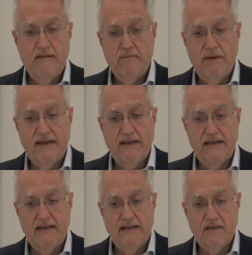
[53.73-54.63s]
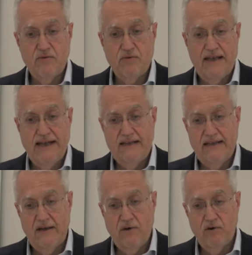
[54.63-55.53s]
per i
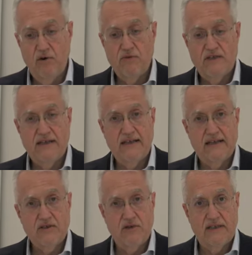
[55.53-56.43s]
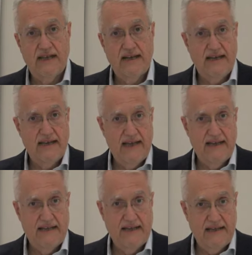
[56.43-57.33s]
risultati economici che riescono a dare agli
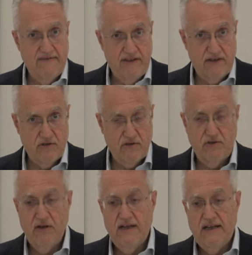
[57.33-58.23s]
enti che investono